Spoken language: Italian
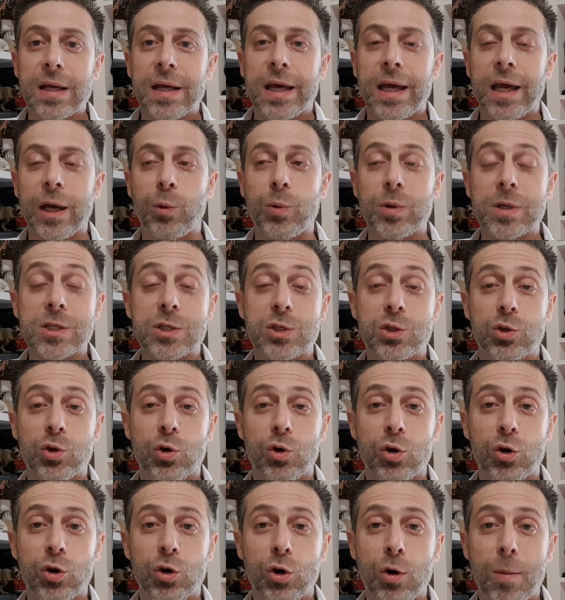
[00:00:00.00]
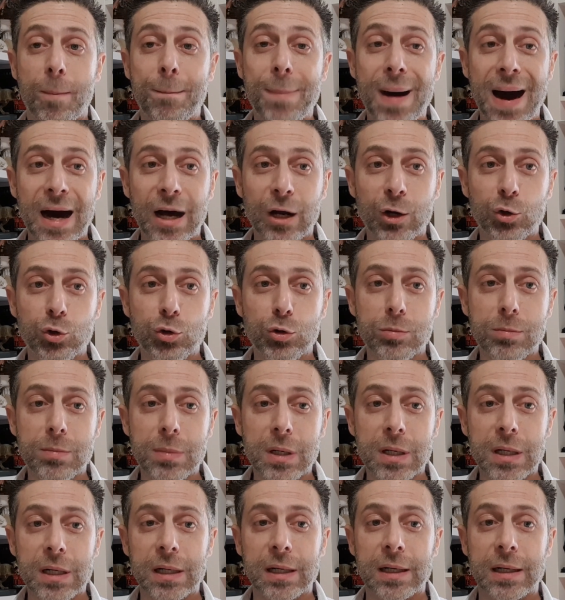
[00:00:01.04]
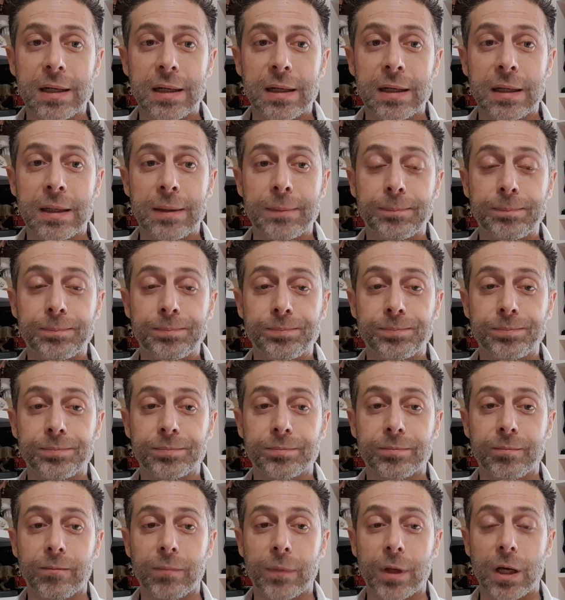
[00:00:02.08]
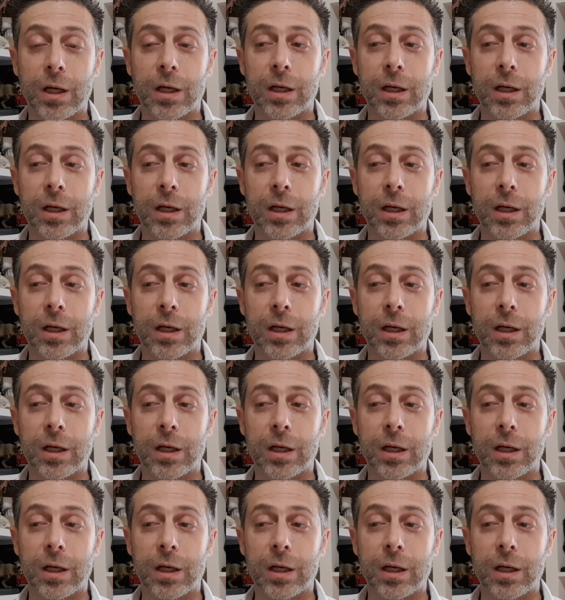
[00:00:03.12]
E questo Barnum... Ehm,